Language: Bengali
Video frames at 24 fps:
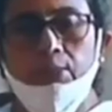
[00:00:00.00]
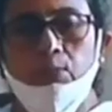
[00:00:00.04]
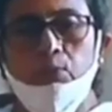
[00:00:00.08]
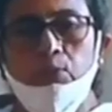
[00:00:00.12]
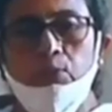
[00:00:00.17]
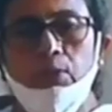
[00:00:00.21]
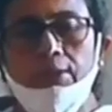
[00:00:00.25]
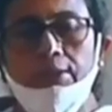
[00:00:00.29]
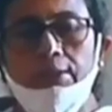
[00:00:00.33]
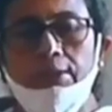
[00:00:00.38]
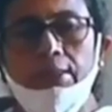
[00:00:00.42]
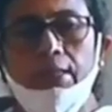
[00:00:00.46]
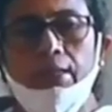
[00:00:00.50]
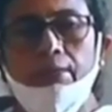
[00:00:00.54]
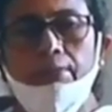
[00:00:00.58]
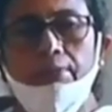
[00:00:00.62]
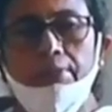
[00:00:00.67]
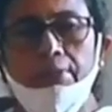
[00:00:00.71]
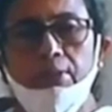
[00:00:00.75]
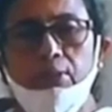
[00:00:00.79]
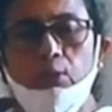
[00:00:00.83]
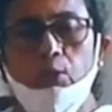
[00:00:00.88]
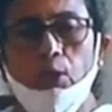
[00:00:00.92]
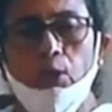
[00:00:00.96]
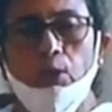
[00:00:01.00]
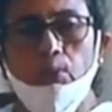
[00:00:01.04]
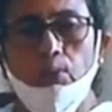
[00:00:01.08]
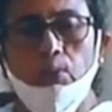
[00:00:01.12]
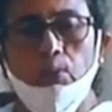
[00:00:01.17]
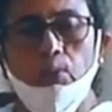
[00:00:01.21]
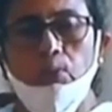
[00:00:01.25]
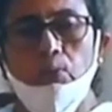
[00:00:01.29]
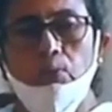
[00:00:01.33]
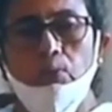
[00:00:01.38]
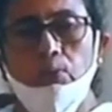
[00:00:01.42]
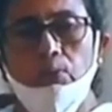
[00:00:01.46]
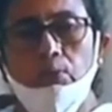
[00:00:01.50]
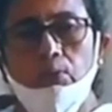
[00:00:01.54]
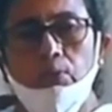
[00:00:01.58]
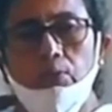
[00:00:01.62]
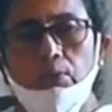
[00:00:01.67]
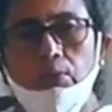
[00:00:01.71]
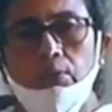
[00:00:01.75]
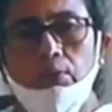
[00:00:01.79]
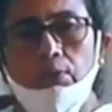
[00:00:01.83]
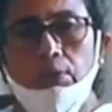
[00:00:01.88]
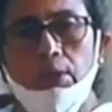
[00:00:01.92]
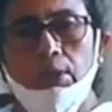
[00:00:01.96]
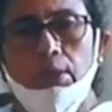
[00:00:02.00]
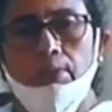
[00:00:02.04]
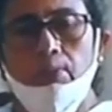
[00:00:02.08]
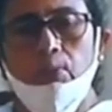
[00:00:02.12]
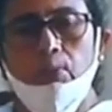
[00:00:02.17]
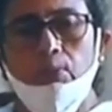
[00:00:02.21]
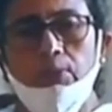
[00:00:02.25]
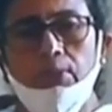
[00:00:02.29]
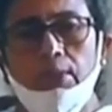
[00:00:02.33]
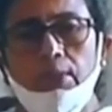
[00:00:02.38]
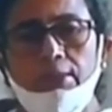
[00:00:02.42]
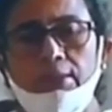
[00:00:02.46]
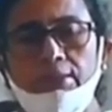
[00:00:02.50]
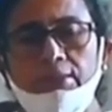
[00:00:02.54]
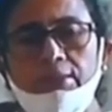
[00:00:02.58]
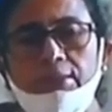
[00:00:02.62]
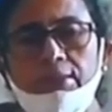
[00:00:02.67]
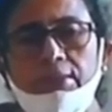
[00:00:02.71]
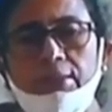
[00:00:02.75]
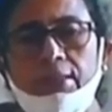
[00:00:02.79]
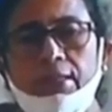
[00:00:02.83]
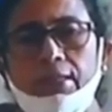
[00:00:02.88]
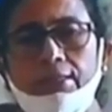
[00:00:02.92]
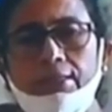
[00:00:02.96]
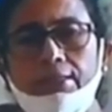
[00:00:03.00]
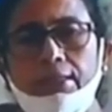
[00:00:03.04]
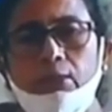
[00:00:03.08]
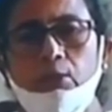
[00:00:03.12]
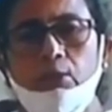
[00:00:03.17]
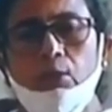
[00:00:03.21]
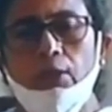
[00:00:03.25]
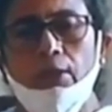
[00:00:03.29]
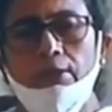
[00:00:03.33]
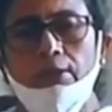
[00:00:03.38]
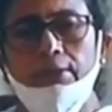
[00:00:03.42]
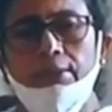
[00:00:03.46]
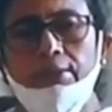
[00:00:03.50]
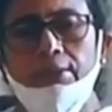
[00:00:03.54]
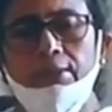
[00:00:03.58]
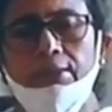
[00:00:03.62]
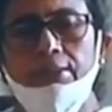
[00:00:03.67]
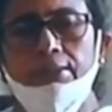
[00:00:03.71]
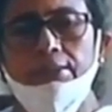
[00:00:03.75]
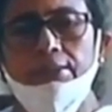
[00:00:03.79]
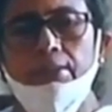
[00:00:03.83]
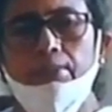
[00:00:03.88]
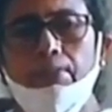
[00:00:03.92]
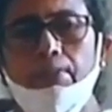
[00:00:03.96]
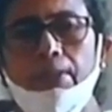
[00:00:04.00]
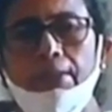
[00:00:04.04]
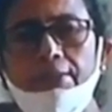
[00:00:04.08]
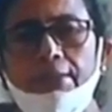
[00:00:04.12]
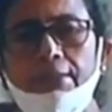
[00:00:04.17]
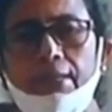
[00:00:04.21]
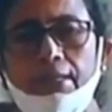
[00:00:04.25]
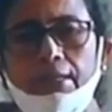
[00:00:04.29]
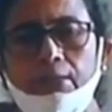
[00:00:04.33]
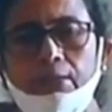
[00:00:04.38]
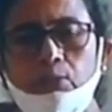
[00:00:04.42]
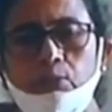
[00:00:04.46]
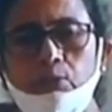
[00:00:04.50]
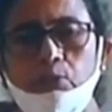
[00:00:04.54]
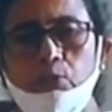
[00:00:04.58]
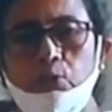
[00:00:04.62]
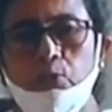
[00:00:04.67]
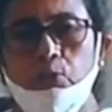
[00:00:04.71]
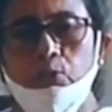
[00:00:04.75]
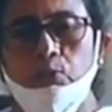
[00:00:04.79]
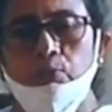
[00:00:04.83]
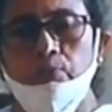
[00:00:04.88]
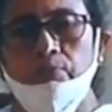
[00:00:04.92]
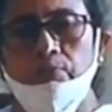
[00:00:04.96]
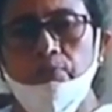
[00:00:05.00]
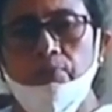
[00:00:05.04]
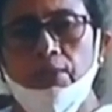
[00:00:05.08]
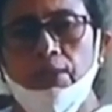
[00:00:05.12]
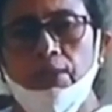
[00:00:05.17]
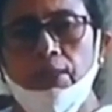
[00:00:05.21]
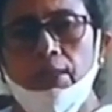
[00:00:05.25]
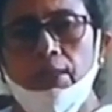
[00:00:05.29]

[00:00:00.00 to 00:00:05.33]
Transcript: ছাত্রছাত্রীরা আমাদের গর্ব এবং তাদের শিক্ষাদান করা তাদের নিজের পায়ে দাঁড়ানোর জন্য